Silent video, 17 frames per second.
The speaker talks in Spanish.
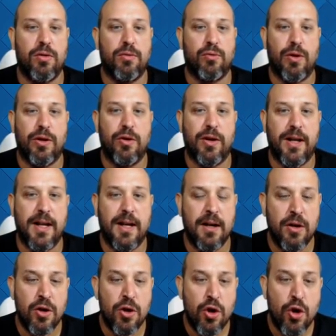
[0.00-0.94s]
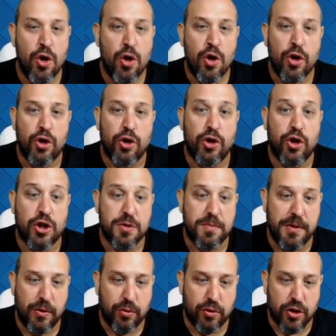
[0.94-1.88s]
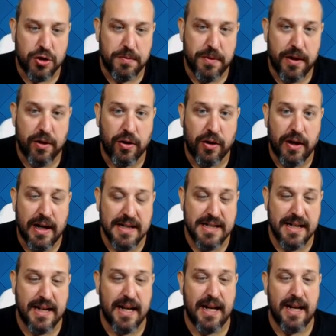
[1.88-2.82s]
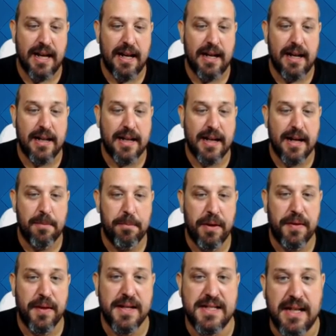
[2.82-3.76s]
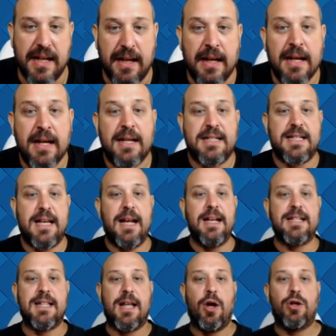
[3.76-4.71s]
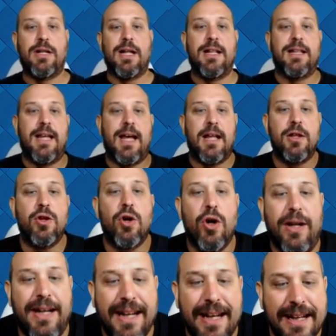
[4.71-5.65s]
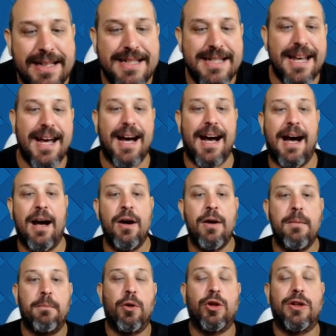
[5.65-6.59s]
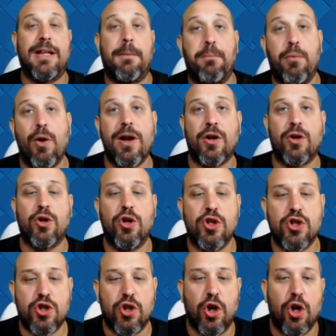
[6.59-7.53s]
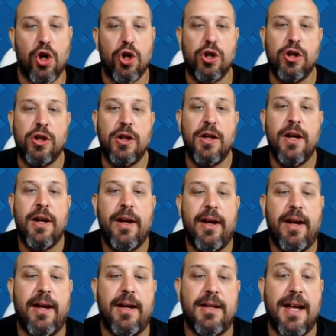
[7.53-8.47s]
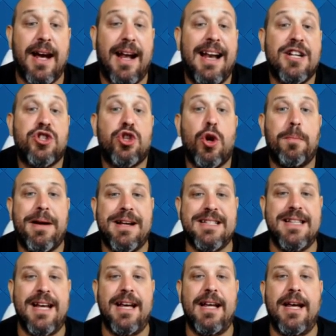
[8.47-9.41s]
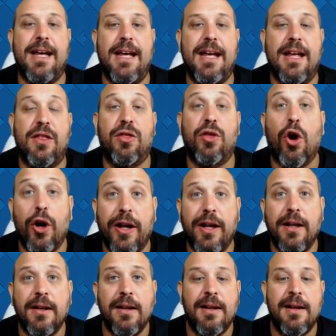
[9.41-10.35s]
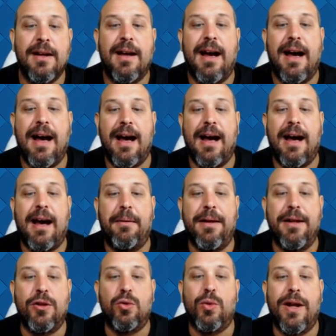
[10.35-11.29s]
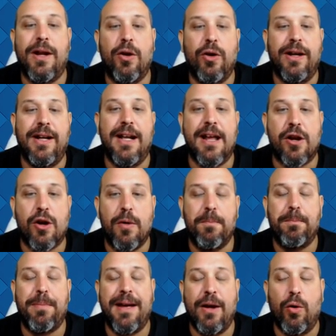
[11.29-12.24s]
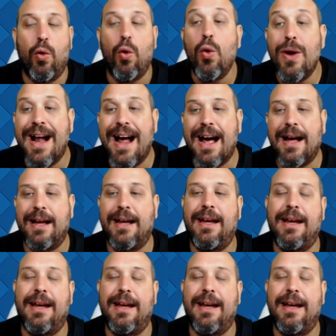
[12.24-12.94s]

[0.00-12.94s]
cuando queda Dos minutos, perdón. Así que el ataque empieza así. Se han estado tanteando y llega Montapuercos con... Eh, ...llega las tropas de eh, Thorin a Aventurero y le rompe una,